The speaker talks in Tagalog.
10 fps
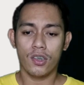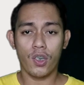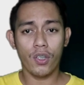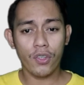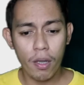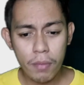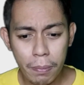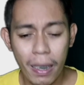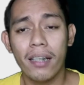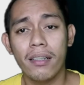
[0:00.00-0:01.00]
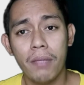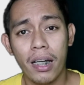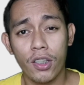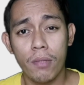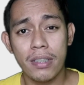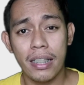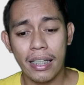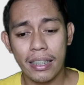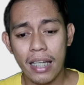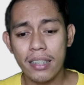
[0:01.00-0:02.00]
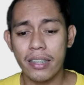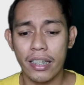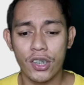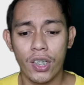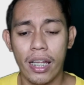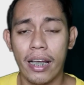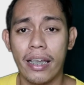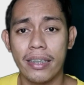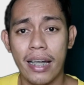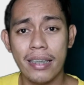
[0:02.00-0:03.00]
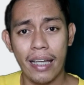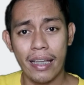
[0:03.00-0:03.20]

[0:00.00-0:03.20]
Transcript: So yung terms, parang mga terms lang yan guys. Yes nyo lang yan guys.